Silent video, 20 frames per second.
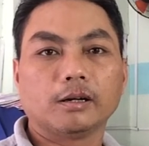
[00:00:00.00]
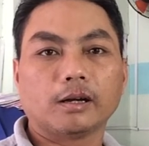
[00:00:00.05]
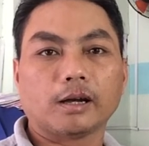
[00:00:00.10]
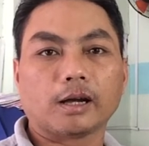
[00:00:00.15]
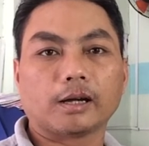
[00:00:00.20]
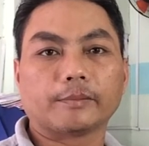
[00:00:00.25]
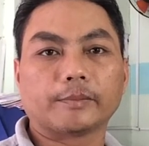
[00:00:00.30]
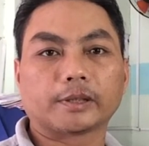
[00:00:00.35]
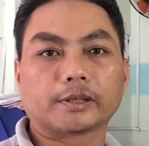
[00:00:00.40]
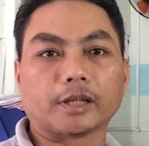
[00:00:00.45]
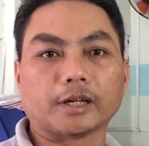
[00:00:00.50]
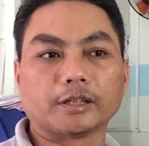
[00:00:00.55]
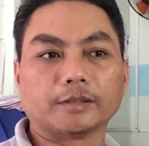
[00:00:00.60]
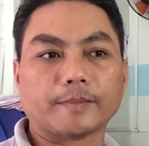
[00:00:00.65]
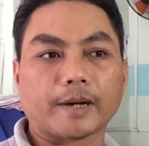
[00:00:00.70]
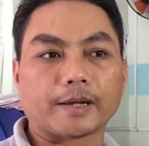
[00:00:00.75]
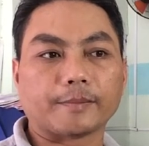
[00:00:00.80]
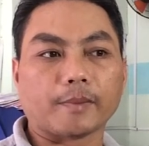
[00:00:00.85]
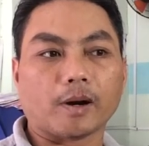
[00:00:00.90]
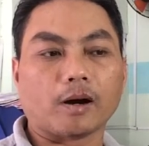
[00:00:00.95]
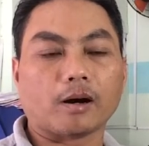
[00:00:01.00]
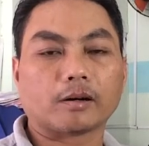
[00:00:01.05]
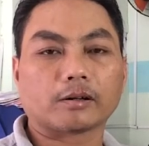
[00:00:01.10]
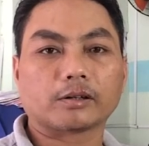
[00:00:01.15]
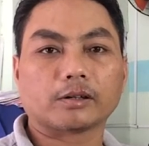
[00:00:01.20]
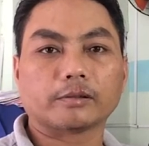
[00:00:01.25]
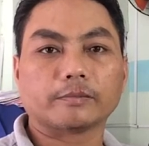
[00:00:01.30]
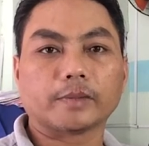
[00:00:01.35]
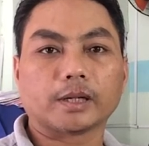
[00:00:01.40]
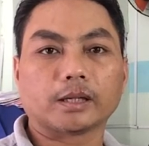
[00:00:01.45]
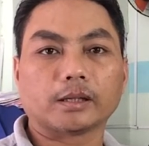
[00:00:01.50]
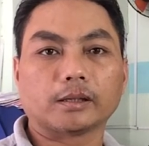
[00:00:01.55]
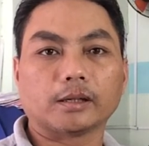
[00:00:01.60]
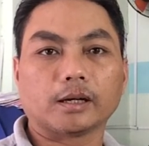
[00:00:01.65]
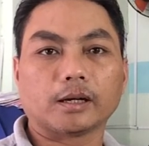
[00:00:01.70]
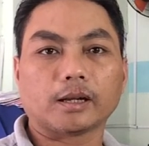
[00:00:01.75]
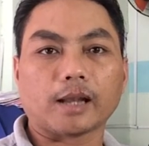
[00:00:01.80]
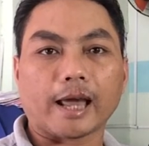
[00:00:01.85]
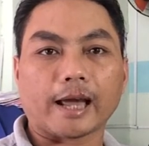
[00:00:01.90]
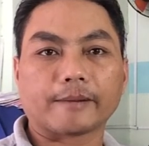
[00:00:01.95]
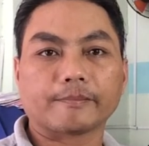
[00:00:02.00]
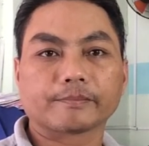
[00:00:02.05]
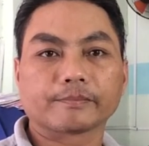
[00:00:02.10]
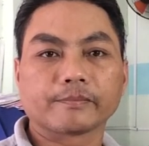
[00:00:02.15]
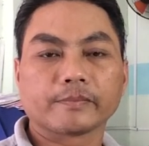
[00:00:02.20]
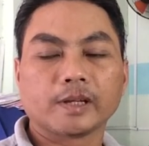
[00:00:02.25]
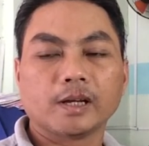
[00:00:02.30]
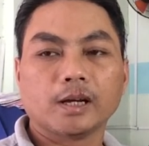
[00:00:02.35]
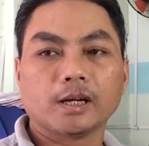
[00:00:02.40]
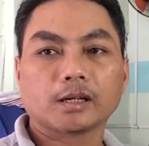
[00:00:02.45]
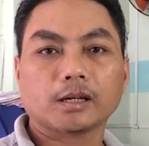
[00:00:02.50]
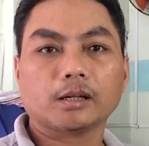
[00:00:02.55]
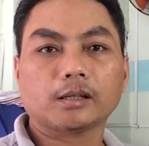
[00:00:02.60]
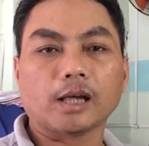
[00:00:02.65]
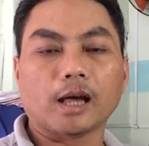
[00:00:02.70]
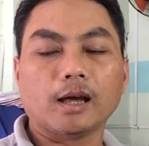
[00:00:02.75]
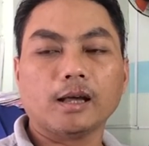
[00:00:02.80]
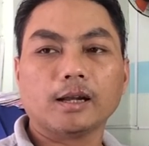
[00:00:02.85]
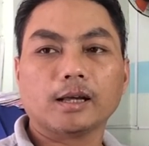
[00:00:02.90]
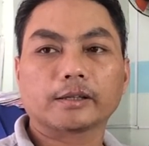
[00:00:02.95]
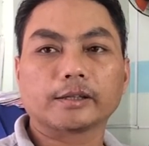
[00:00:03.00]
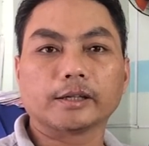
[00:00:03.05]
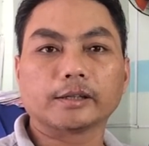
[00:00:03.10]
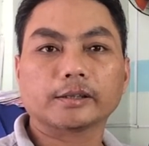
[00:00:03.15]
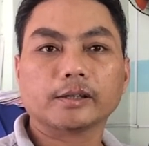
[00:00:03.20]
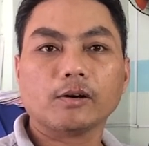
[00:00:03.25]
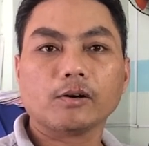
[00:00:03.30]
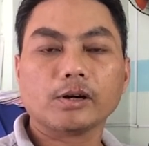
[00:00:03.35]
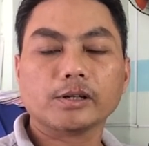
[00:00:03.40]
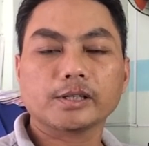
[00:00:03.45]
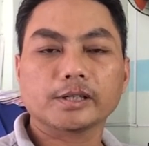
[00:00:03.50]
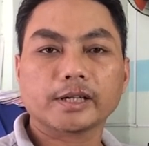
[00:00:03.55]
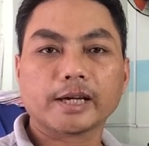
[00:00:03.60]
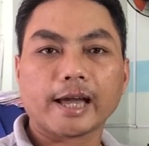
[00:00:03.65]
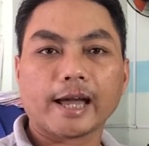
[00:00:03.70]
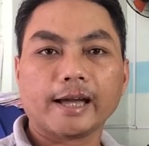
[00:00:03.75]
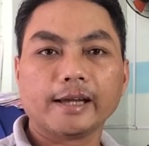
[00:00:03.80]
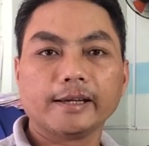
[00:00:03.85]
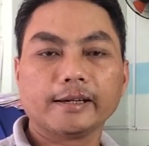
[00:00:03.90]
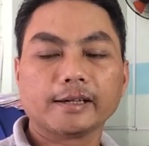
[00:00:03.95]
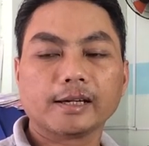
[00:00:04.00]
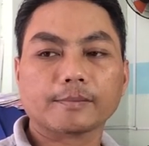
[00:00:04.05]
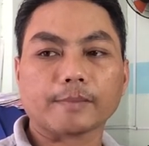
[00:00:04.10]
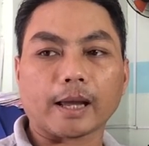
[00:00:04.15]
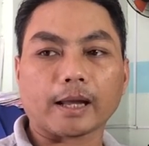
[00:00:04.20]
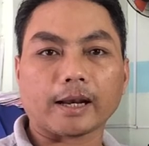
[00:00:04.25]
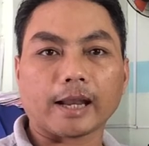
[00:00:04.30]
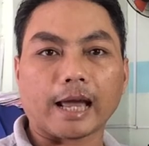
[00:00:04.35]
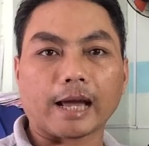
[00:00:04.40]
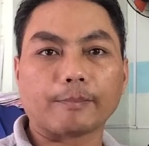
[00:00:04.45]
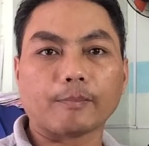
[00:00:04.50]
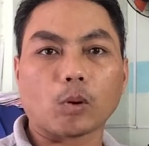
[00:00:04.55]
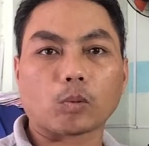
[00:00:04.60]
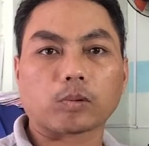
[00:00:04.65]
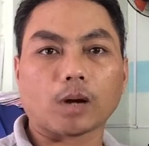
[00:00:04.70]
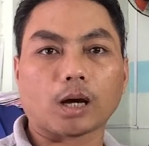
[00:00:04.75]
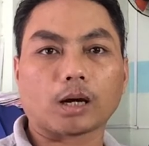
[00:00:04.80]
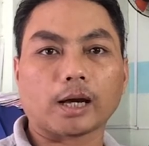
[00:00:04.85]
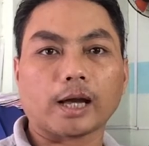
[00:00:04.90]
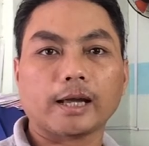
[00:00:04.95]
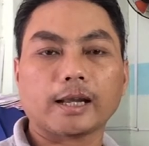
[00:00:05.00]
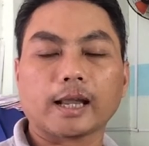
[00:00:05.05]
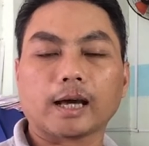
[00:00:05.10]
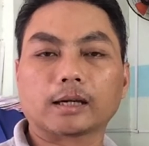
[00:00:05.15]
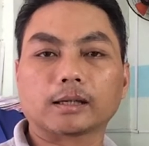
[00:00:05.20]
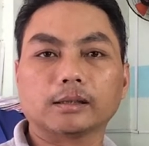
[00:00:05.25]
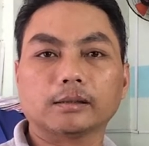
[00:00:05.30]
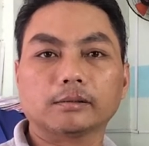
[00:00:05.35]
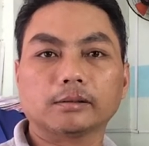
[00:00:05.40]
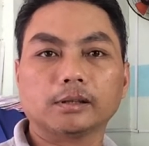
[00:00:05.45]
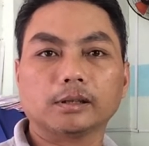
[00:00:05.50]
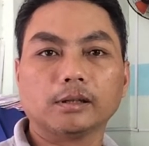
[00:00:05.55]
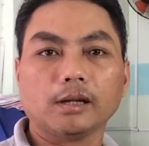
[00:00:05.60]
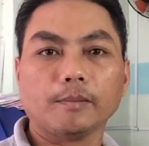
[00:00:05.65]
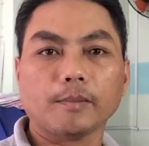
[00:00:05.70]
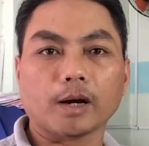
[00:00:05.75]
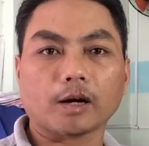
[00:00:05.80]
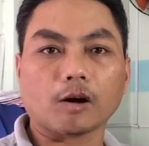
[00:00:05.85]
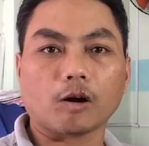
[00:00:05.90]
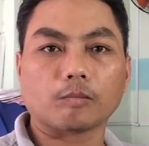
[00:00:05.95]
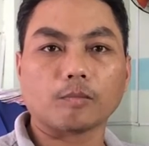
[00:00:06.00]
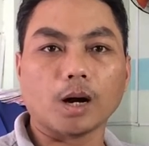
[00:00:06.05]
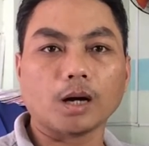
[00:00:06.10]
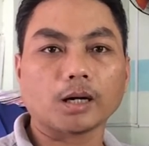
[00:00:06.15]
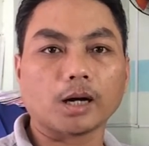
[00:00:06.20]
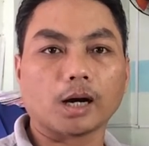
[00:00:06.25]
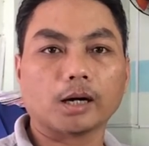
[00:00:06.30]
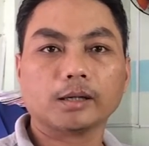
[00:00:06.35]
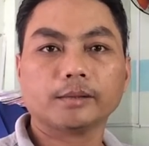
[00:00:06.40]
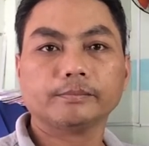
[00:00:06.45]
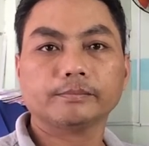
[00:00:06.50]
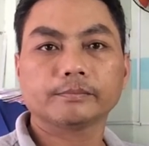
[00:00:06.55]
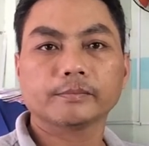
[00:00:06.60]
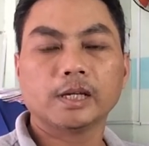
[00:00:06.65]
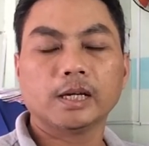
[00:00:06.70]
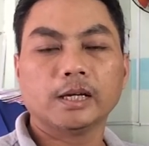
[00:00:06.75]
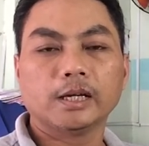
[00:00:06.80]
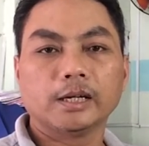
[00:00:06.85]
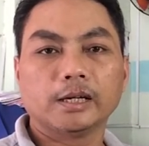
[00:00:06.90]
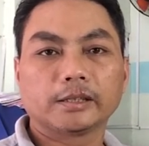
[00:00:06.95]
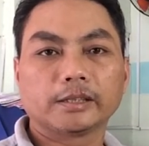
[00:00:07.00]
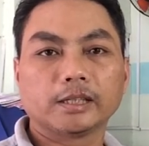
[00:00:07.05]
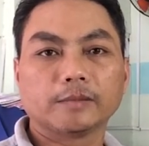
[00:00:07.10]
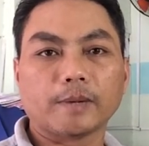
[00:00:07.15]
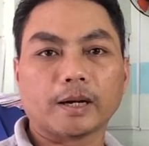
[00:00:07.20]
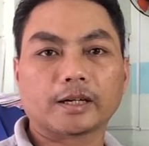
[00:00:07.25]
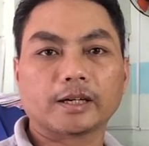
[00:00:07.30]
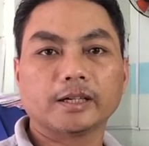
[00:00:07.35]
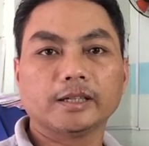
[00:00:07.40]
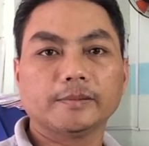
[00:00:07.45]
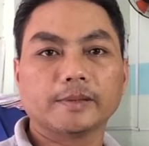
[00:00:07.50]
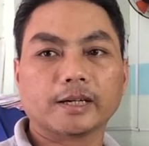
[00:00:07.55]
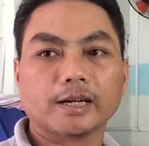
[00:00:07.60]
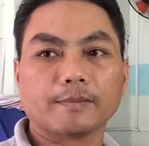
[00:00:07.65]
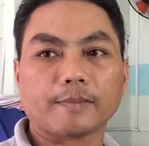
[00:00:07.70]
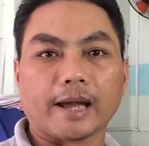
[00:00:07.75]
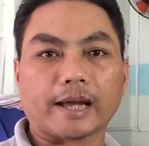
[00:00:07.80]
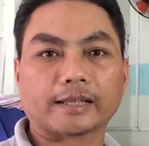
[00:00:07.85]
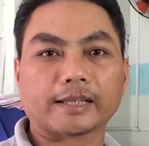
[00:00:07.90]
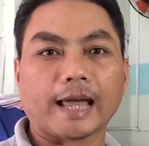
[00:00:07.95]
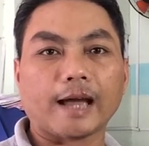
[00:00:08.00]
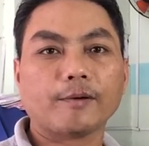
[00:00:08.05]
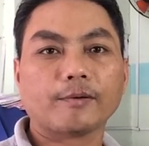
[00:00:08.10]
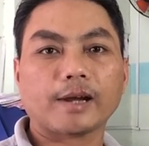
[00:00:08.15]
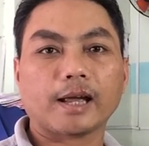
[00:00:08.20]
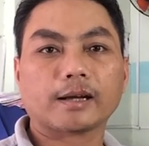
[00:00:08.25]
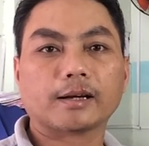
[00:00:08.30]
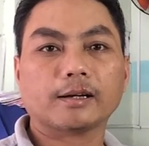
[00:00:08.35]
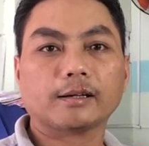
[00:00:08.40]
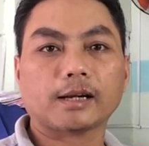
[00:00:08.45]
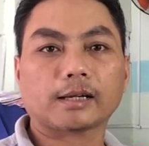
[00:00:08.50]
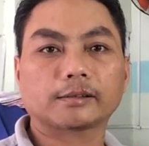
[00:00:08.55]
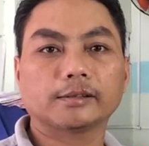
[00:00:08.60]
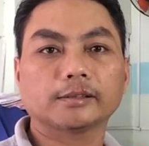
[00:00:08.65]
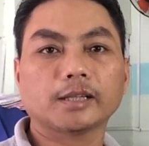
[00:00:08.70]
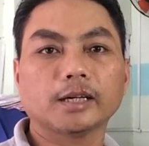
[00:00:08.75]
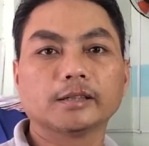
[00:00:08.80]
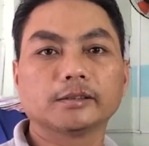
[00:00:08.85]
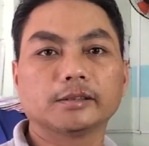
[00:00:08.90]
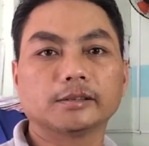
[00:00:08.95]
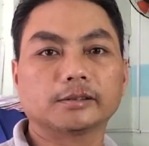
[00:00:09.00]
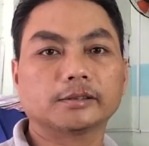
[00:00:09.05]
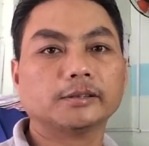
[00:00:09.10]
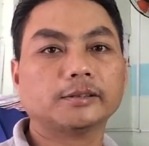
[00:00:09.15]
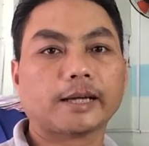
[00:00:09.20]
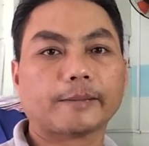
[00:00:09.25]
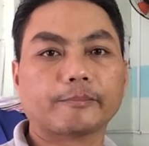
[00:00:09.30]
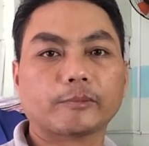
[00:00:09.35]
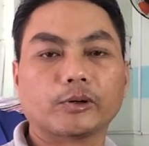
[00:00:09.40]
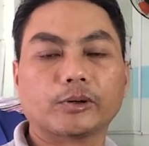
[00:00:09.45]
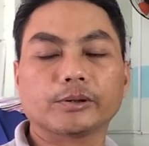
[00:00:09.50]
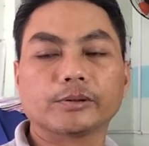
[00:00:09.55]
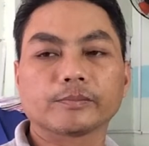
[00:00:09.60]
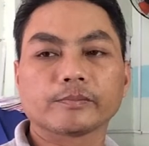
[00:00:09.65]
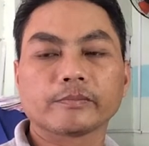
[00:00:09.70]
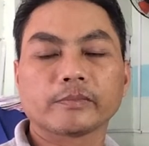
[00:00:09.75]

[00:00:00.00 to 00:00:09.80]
à, mình tự mày mò rồi mình à, làm có thể là những có có những cái các bạn làm một lần hai lần nó vẫn còn bỡ ngỡ lắm nhưng mà khi mà các bạn tháo ra cái lần thứ tư từ thứ năm rồi